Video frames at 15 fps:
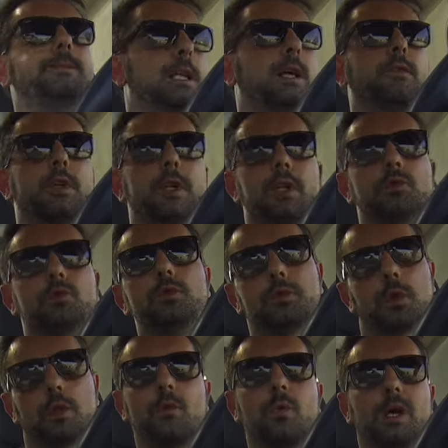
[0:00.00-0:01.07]
lavorerò
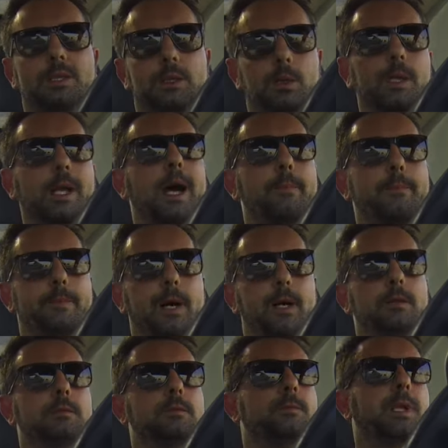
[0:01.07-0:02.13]
tutto in
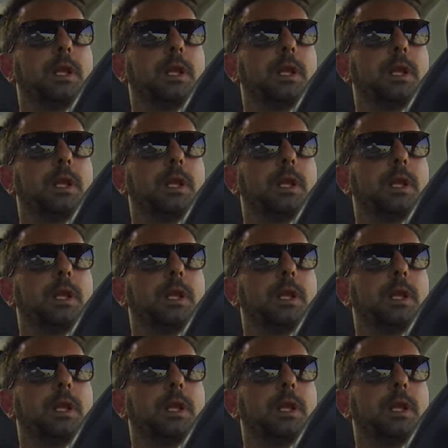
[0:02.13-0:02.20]
4K